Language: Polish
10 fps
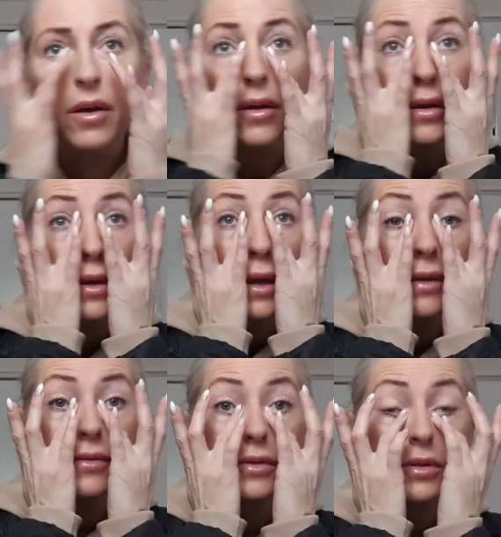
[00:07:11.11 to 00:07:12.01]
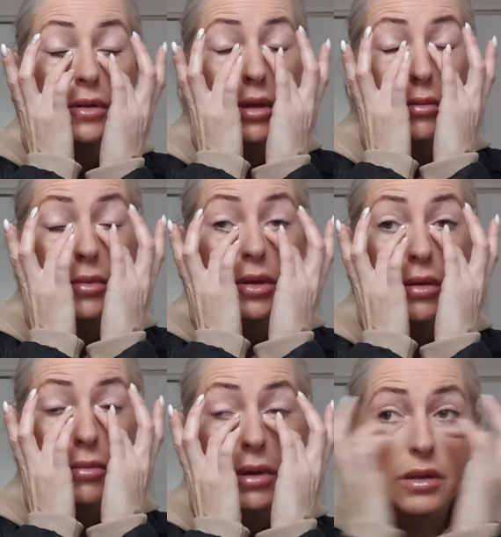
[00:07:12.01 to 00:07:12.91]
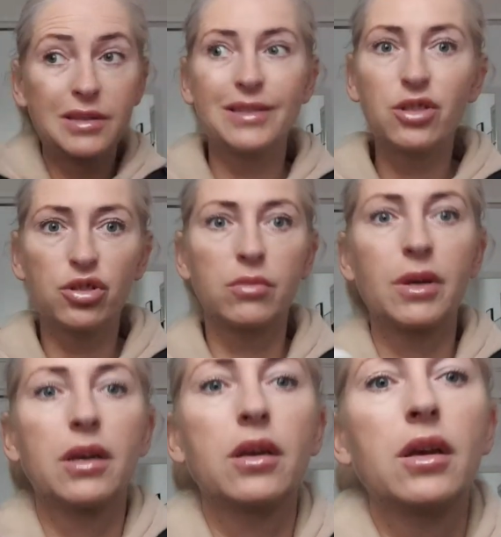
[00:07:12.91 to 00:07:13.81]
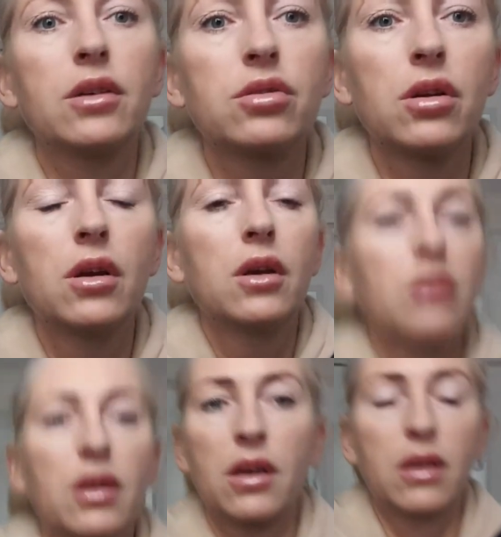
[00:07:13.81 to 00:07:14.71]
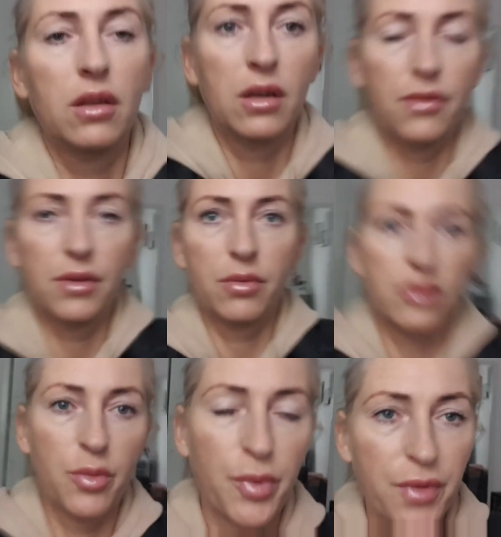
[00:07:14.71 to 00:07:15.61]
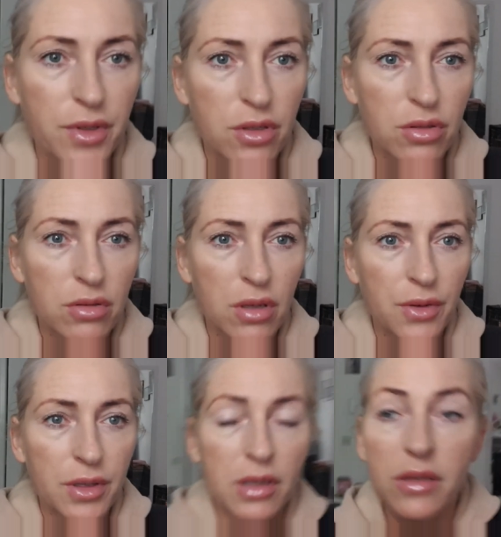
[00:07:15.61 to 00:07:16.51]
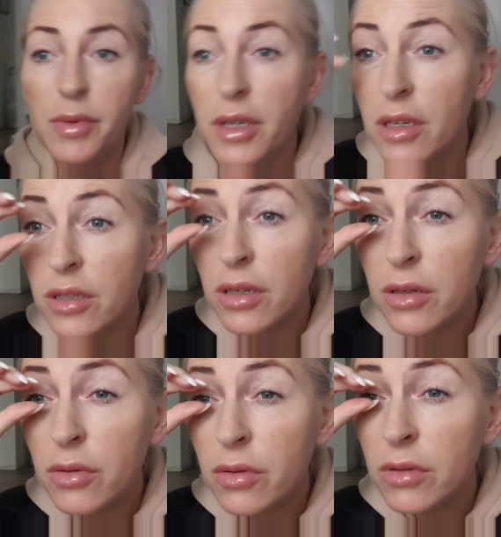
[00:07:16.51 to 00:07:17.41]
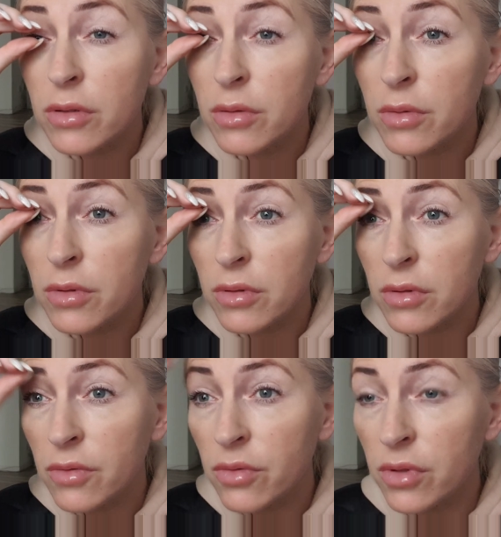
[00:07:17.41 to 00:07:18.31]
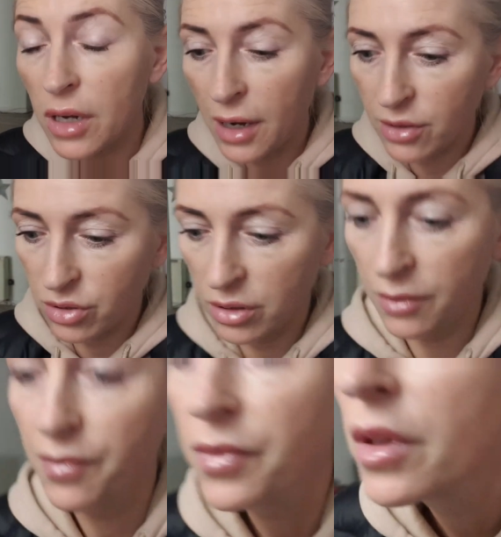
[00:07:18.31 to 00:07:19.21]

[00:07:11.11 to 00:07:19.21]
E, jak widzicie, minimalistyczny makijaż. Taki nawet można powiedzieć, że to nawet nie jest makijaż, ale kurde, gdzieś mi coś znowu drażni.